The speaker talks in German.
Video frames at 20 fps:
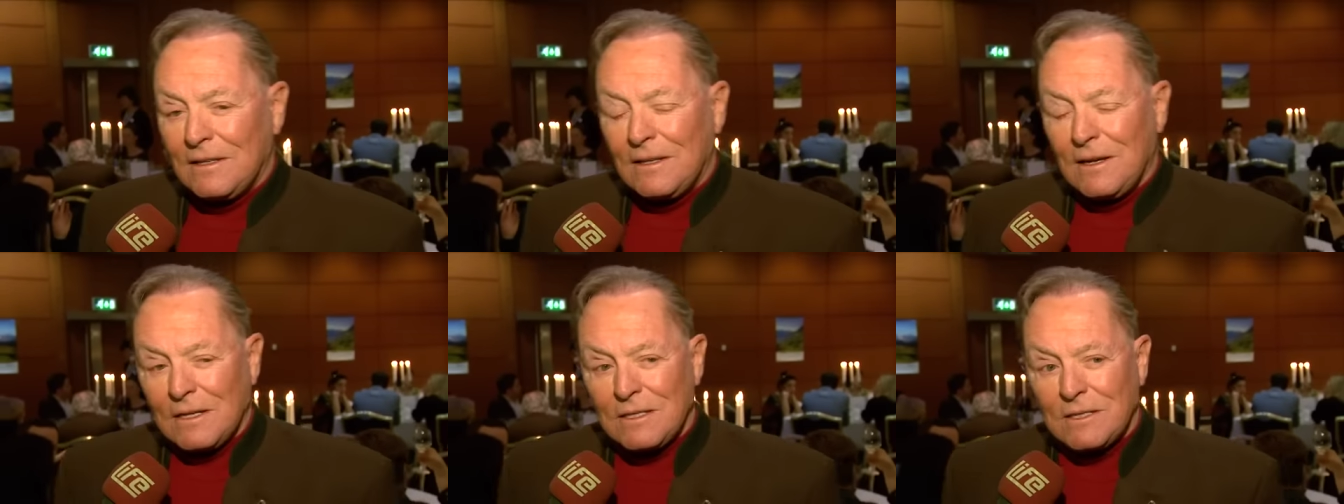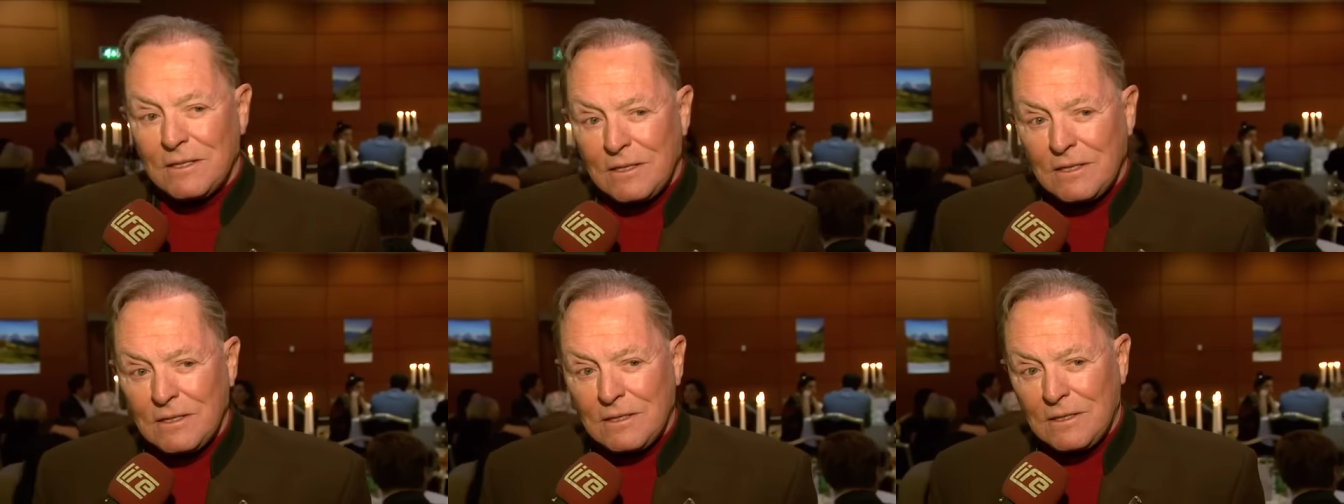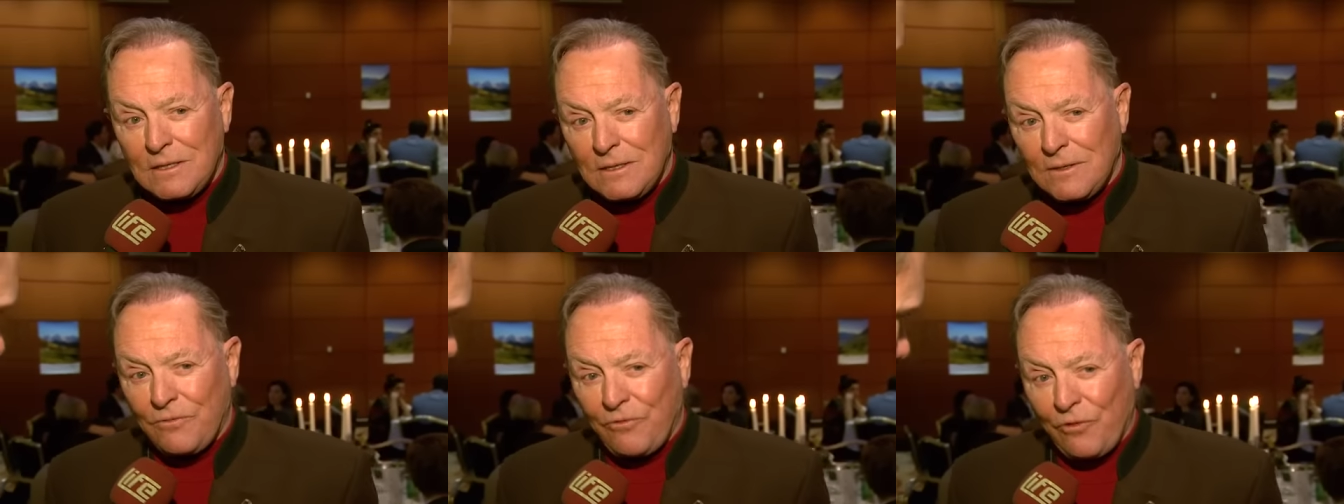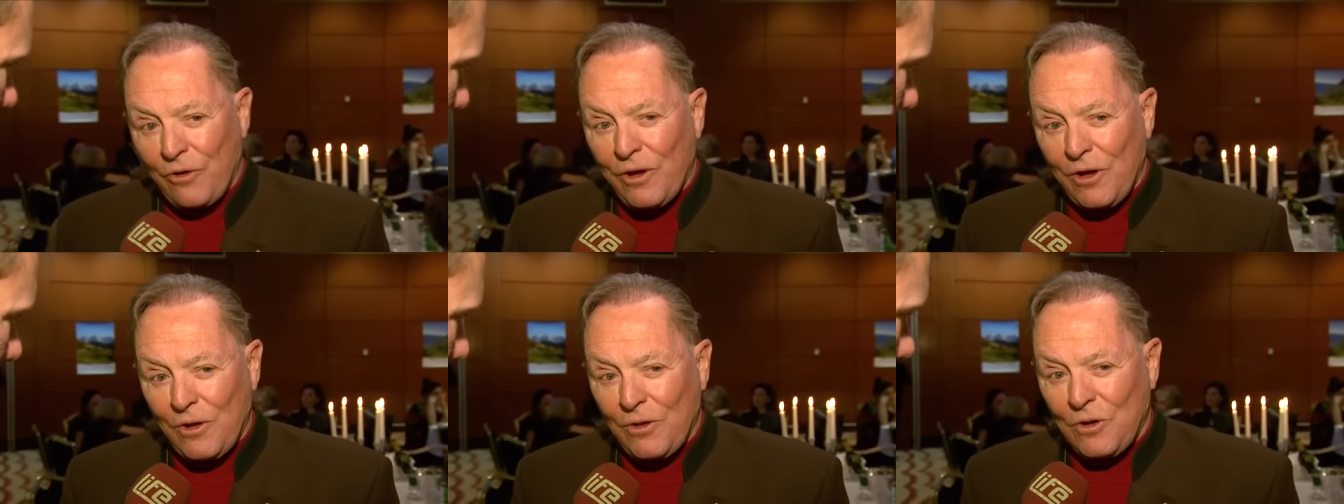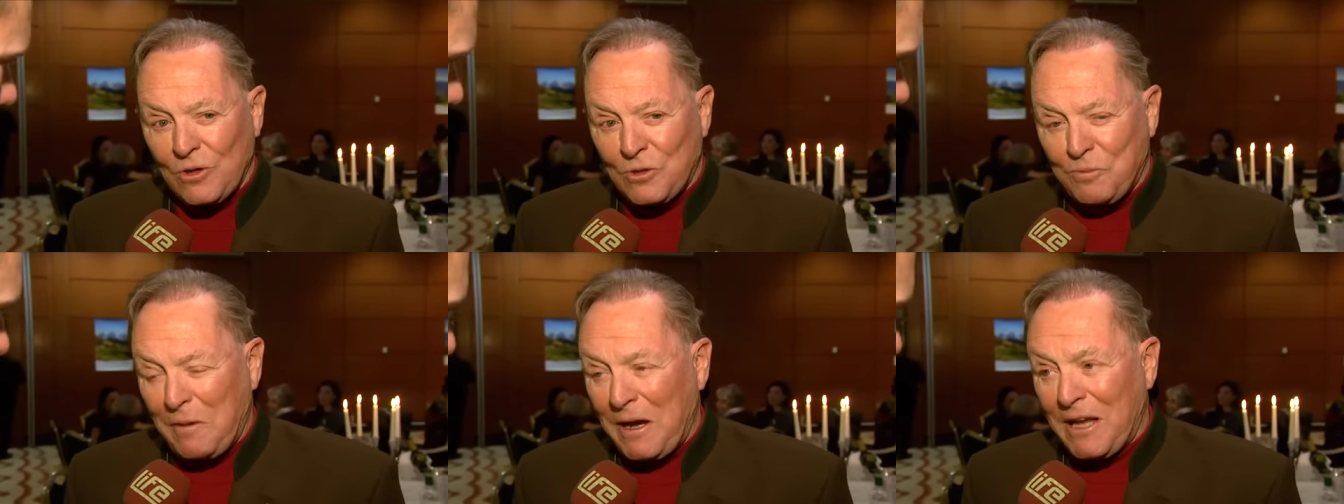dass ich früher
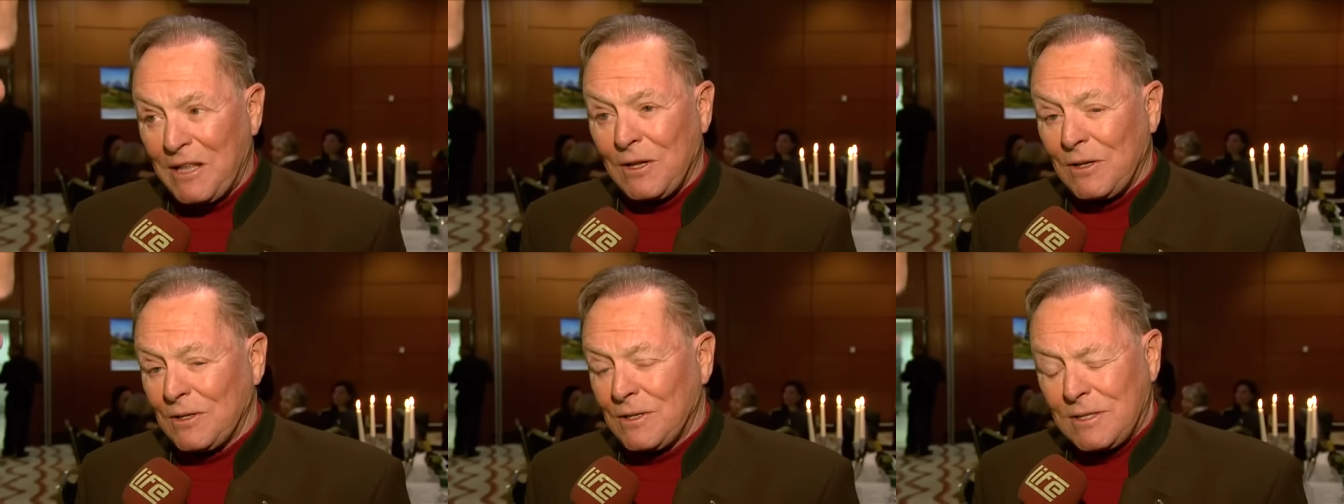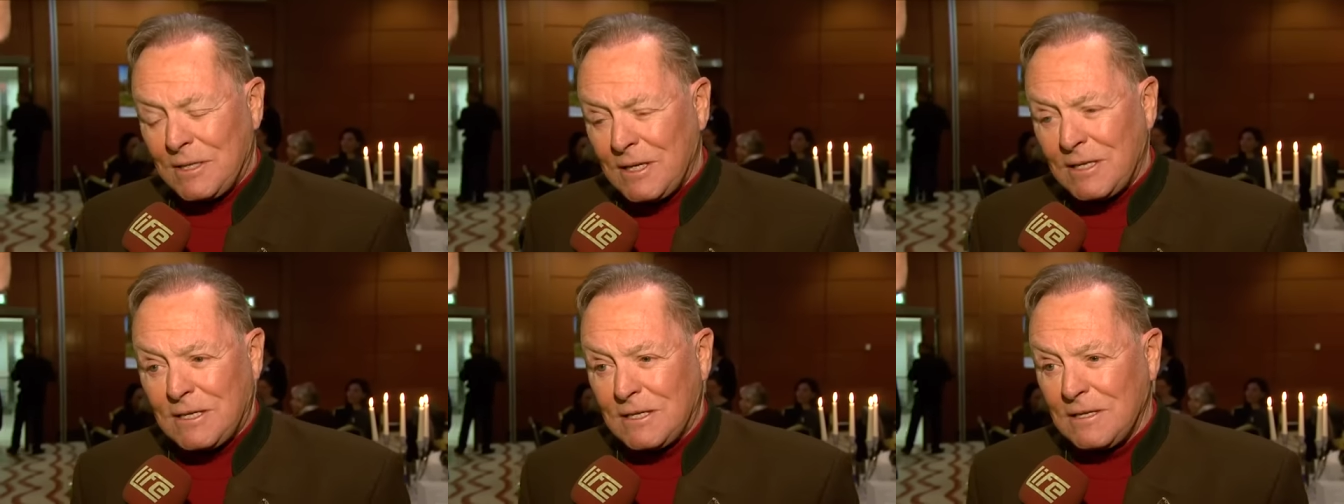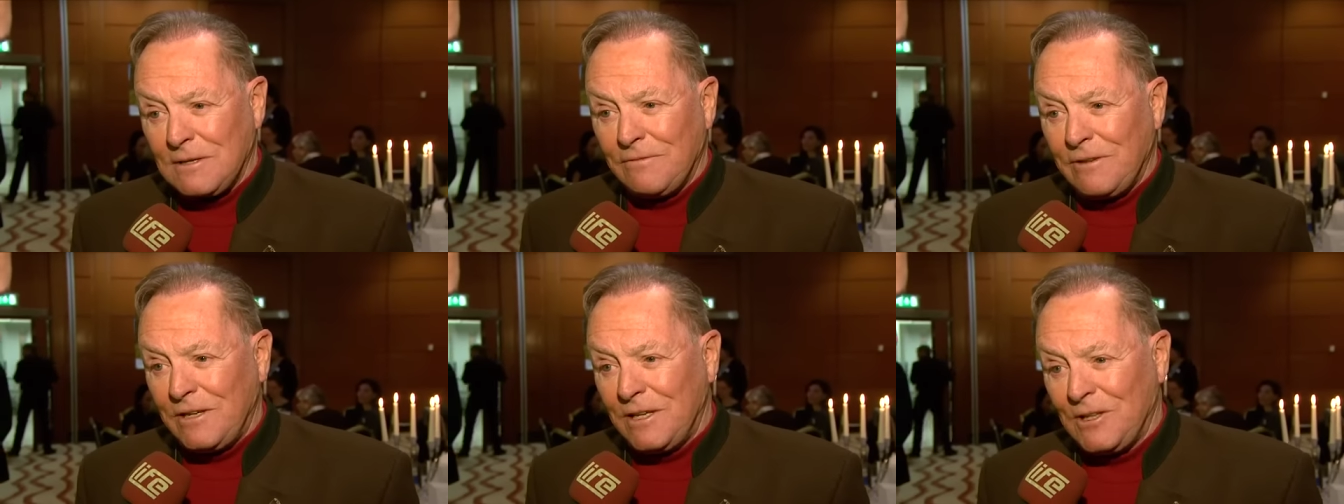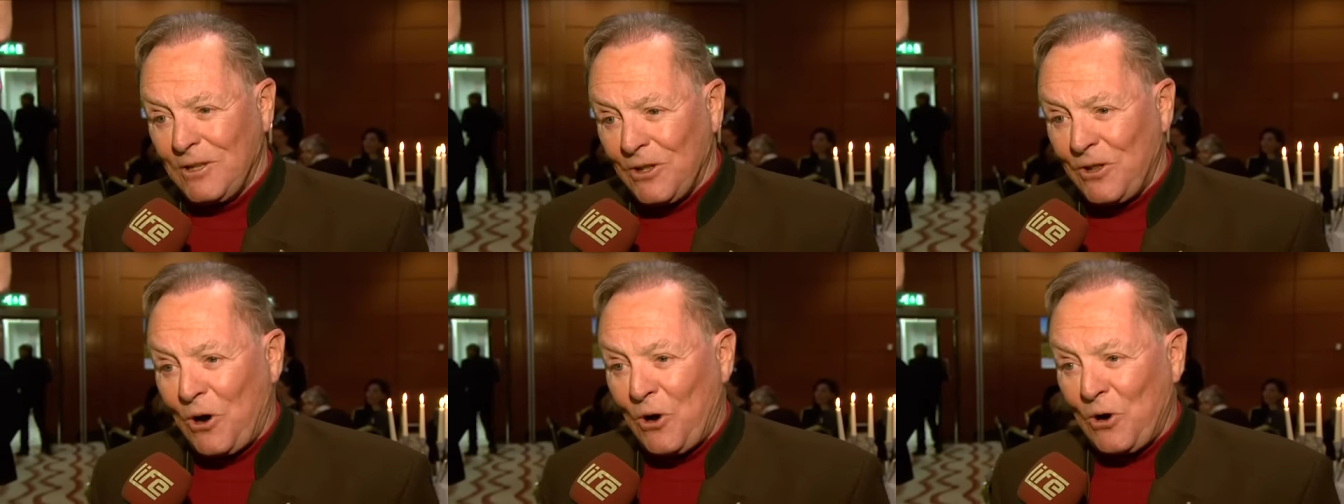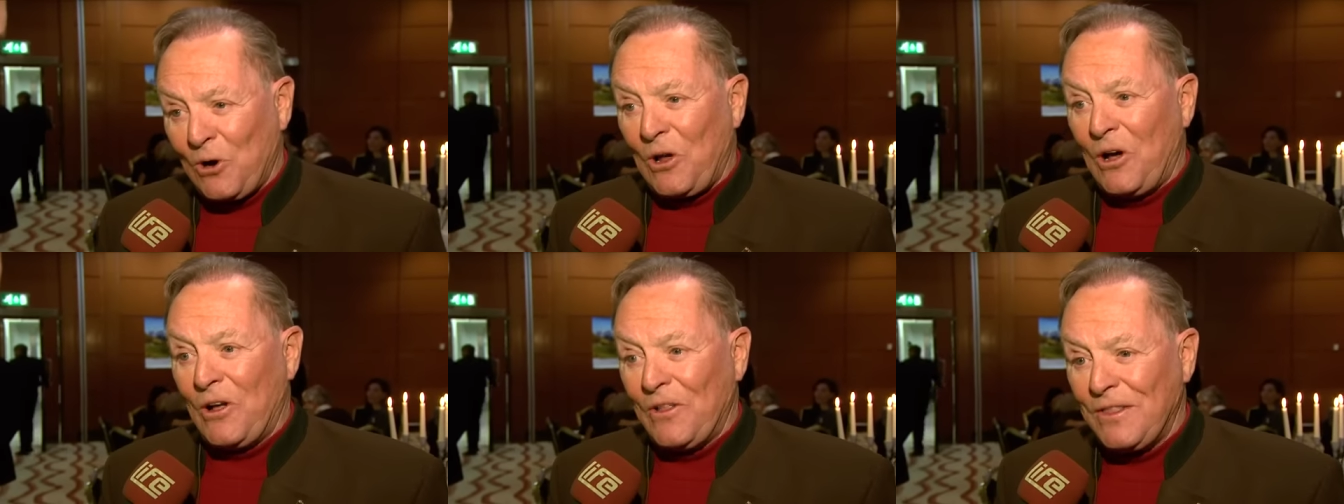oder später sicher wieder
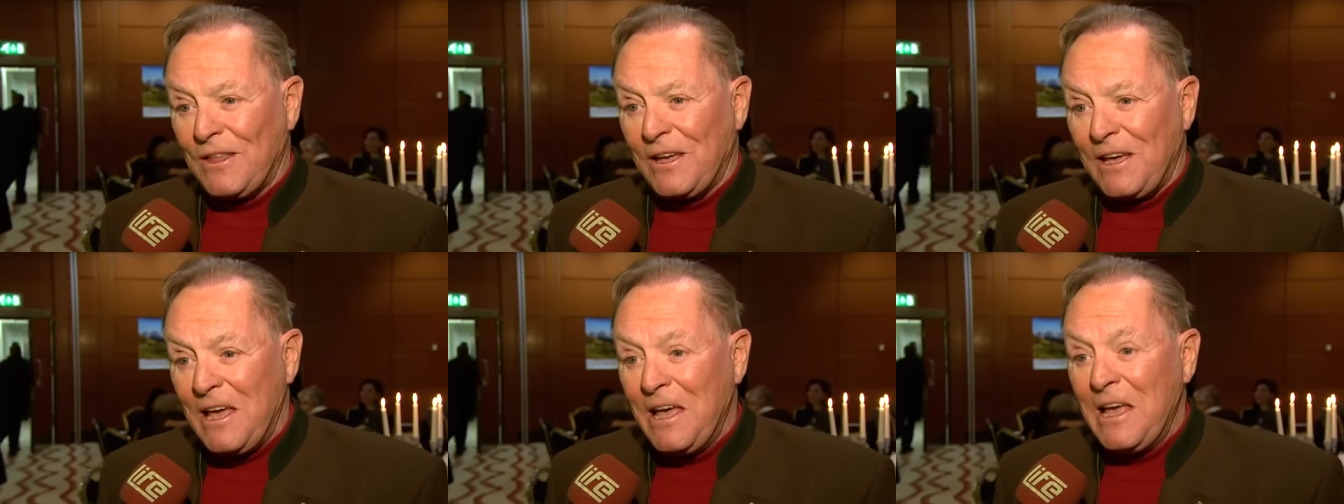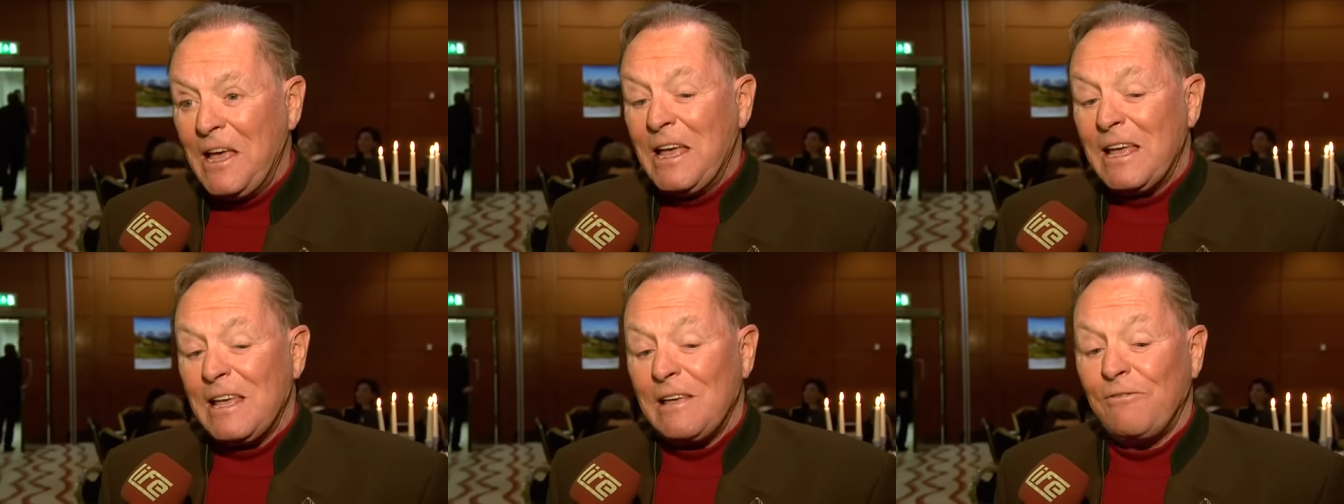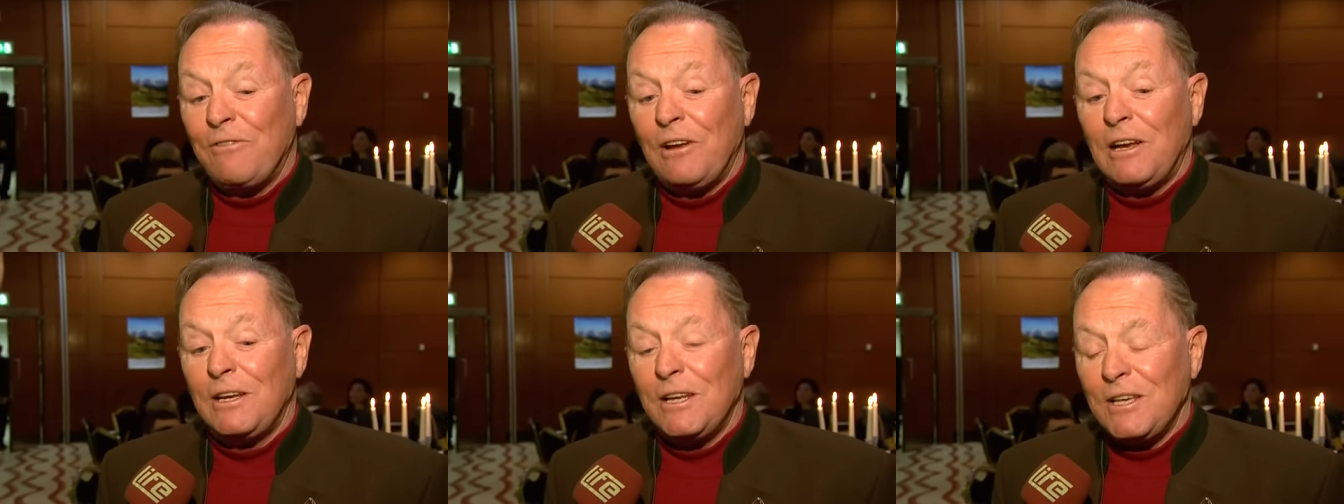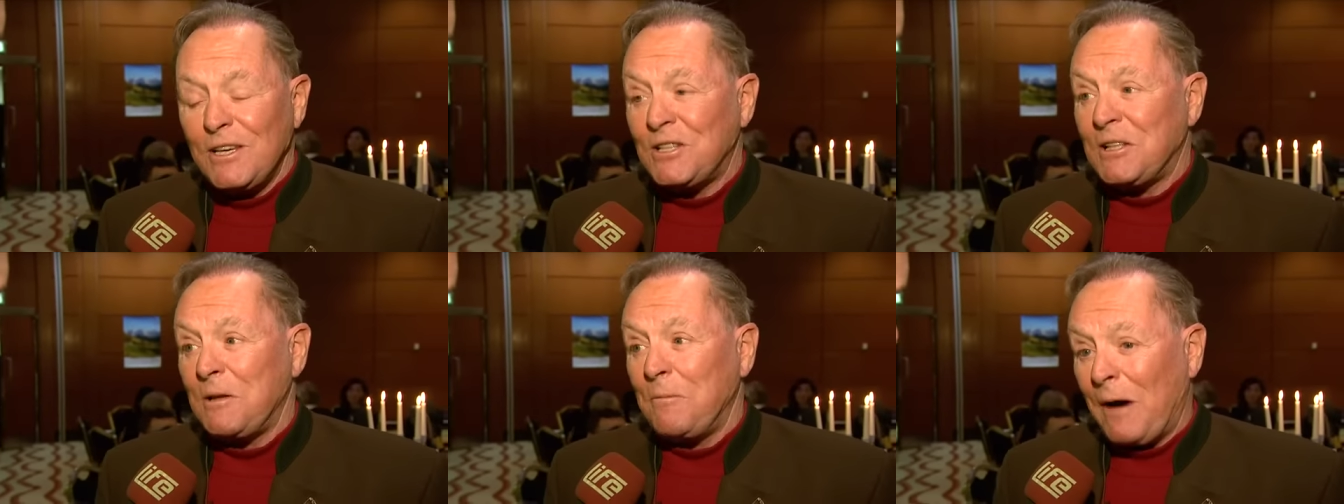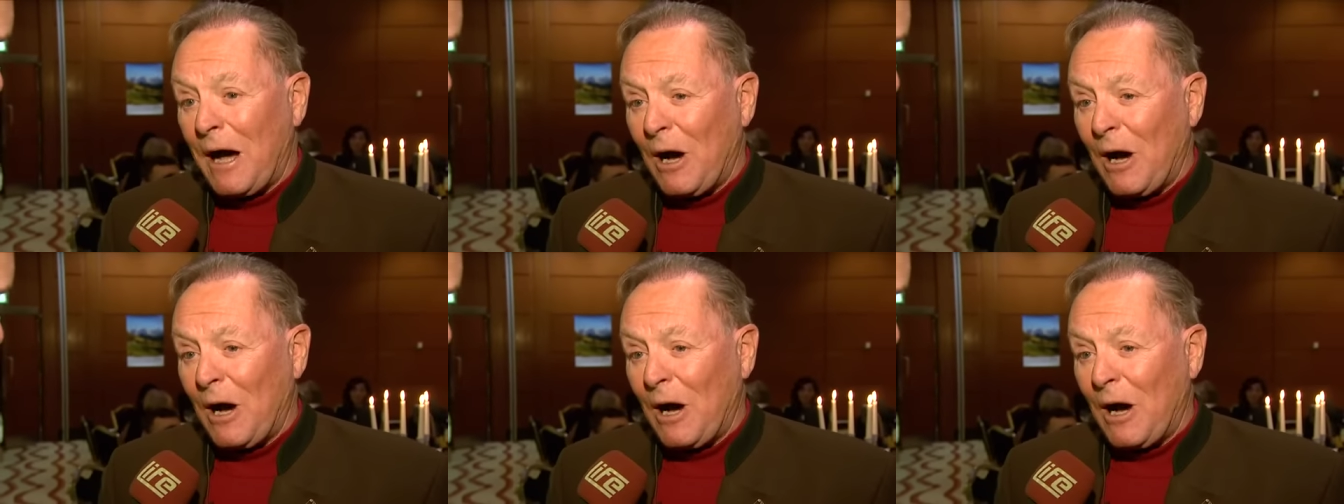da lande. Ich will nicht im